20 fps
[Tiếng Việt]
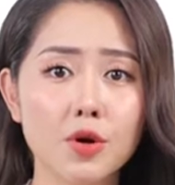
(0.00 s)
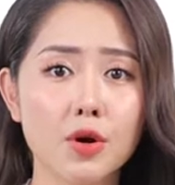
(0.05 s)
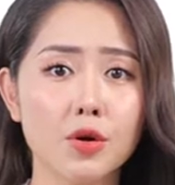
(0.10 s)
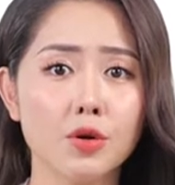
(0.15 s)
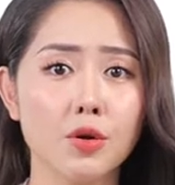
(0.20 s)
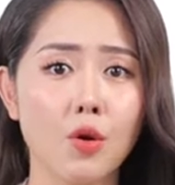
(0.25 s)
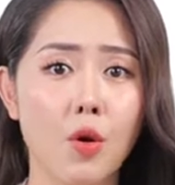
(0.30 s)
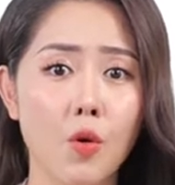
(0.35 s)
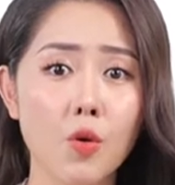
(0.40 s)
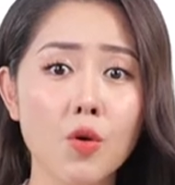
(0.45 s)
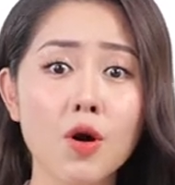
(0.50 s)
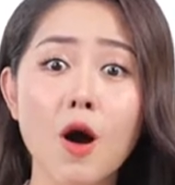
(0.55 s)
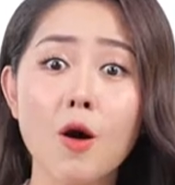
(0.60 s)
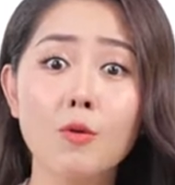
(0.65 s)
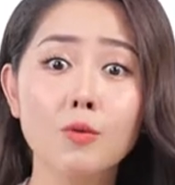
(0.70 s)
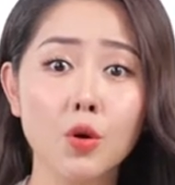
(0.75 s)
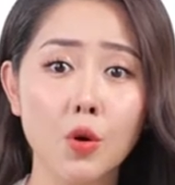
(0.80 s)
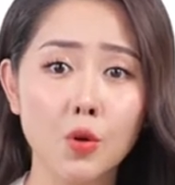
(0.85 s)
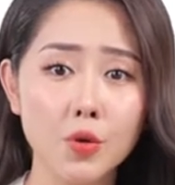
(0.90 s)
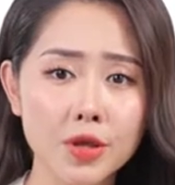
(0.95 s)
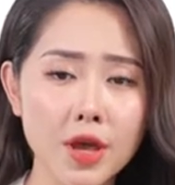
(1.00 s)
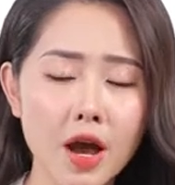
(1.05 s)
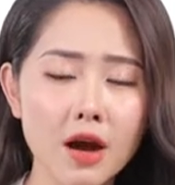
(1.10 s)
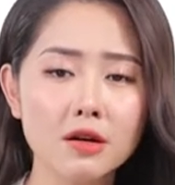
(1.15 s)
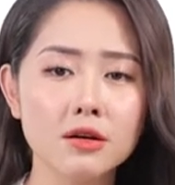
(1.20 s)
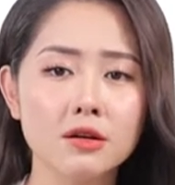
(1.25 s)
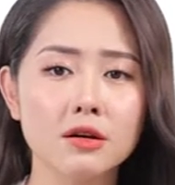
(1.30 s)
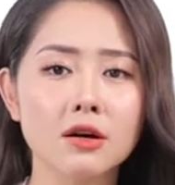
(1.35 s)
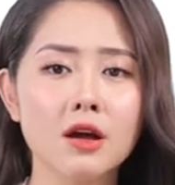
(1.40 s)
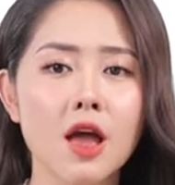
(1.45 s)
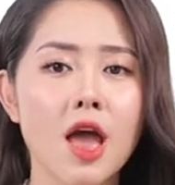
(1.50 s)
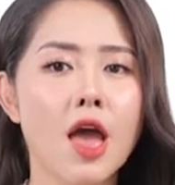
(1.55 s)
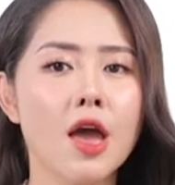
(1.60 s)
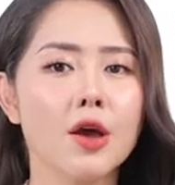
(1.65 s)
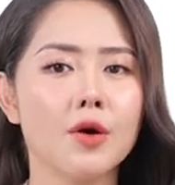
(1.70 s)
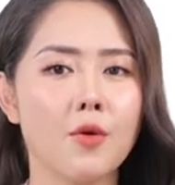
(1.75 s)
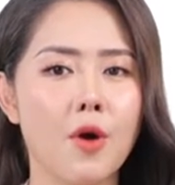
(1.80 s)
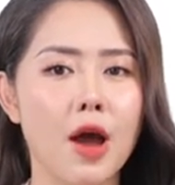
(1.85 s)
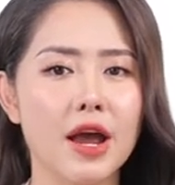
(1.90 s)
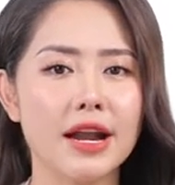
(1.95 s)
rồi ngủ không đủ giấc nữa
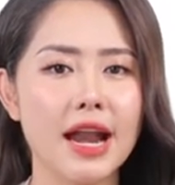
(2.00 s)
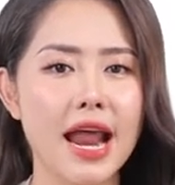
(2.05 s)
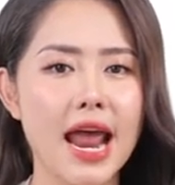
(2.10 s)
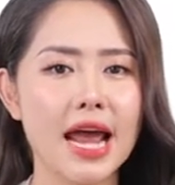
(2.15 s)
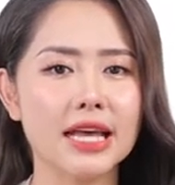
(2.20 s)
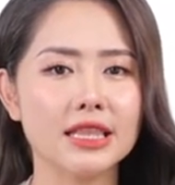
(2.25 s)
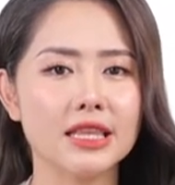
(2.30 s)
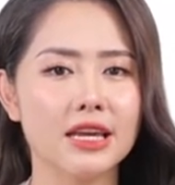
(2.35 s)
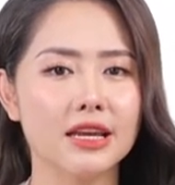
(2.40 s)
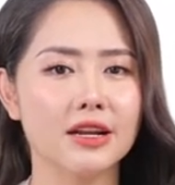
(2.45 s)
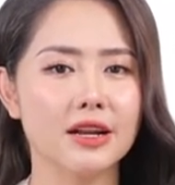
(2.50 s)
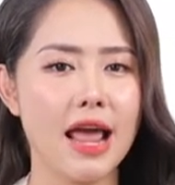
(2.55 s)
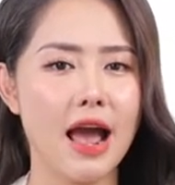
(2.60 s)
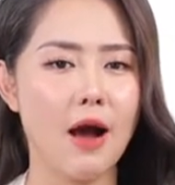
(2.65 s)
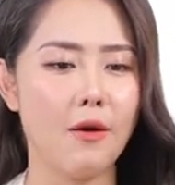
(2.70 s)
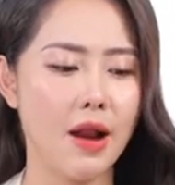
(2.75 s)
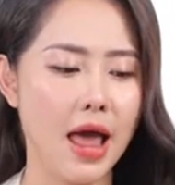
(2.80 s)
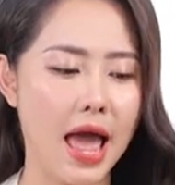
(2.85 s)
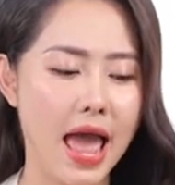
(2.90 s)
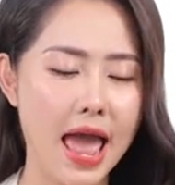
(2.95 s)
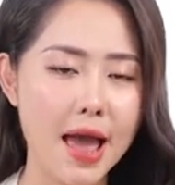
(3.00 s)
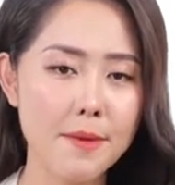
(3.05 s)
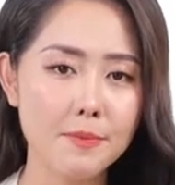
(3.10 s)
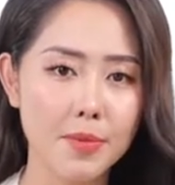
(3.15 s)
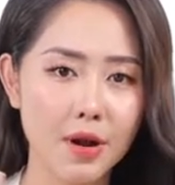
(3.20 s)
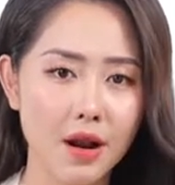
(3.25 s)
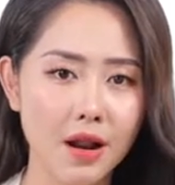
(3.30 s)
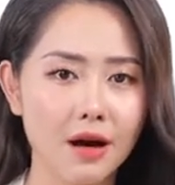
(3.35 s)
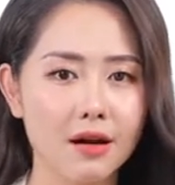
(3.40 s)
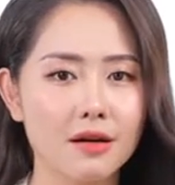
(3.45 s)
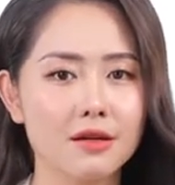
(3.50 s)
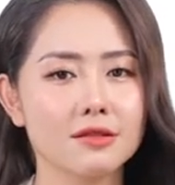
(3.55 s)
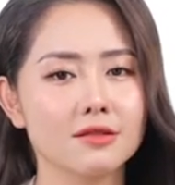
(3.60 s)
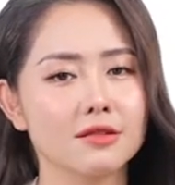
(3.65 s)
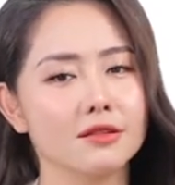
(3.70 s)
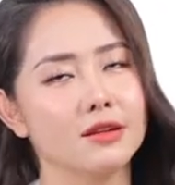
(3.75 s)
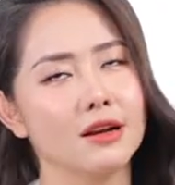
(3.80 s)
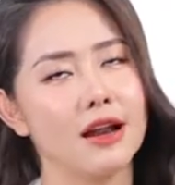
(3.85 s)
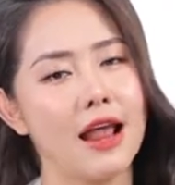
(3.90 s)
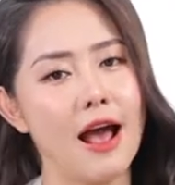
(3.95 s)
ngoài ra thì nào là áp lực
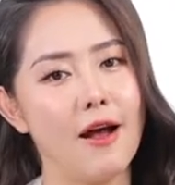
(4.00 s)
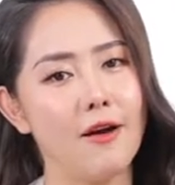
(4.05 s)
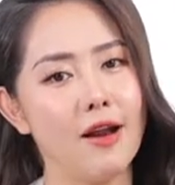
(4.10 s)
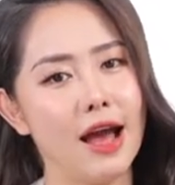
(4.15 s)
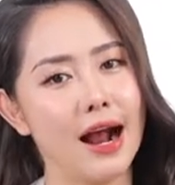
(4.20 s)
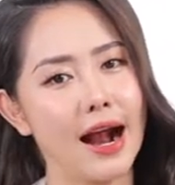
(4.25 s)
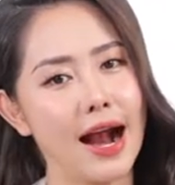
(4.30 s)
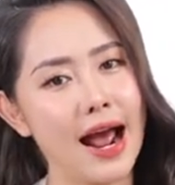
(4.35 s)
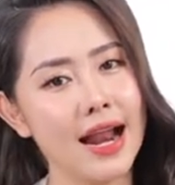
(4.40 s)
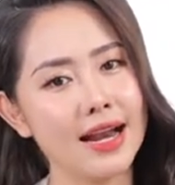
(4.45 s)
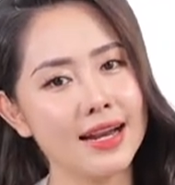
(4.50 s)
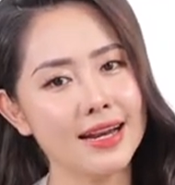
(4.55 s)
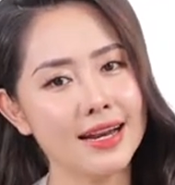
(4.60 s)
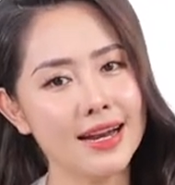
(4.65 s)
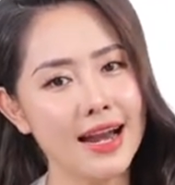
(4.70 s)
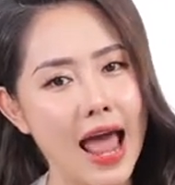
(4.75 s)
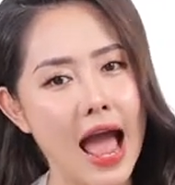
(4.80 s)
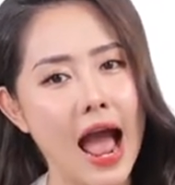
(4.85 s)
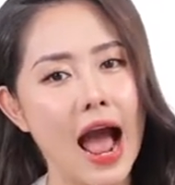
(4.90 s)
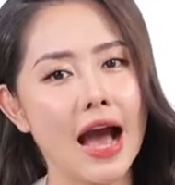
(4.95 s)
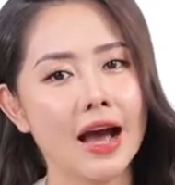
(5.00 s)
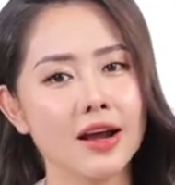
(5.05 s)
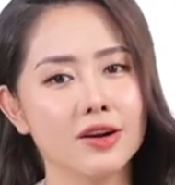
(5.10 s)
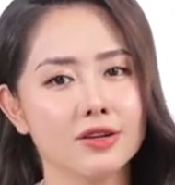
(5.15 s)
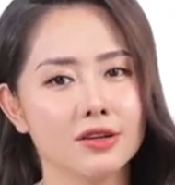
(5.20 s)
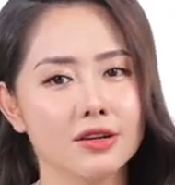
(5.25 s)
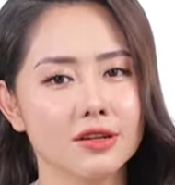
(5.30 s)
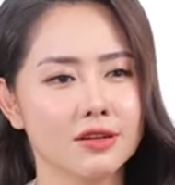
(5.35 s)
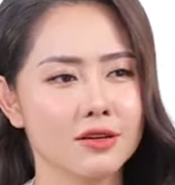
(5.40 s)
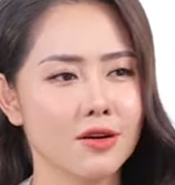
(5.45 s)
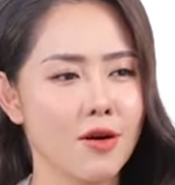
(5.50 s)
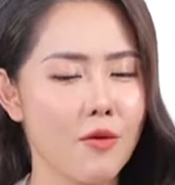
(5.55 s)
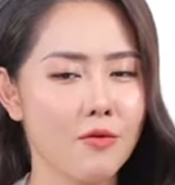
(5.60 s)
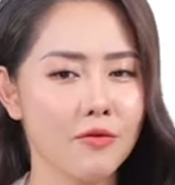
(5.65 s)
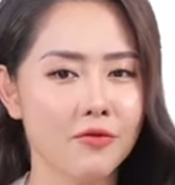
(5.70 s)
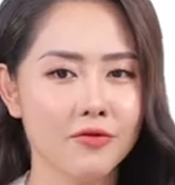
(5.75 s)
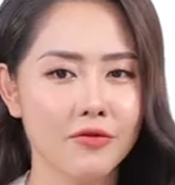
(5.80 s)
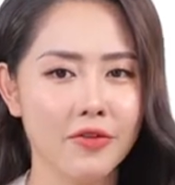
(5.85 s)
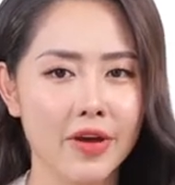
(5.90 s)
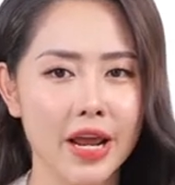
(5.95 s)
rồi nào là gánh nặng rồi
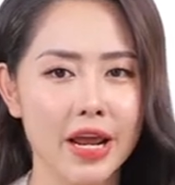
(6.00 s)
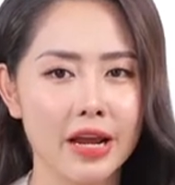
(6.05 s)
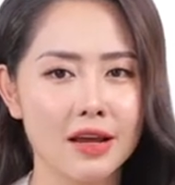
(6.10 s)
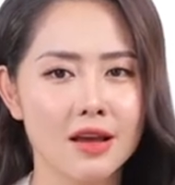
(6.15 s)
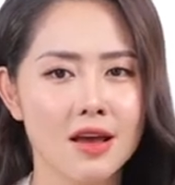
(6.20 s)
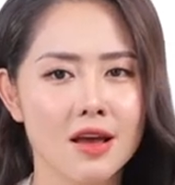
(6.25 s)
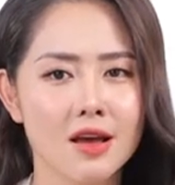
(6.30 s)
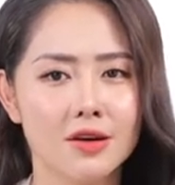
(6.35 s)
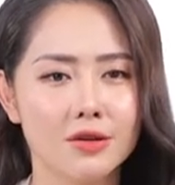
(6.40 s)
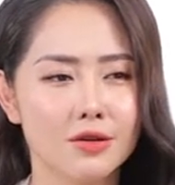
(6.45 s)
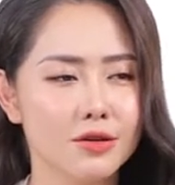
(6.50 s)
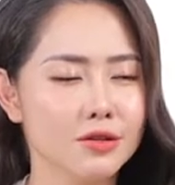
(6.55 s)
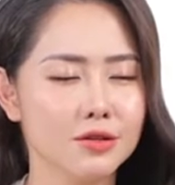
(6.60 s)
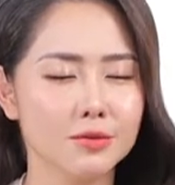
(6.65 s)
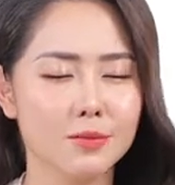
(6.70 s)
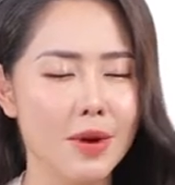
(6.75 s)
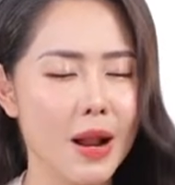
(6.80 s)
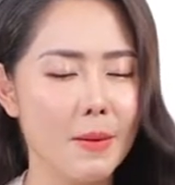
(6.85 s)
công việc ừ,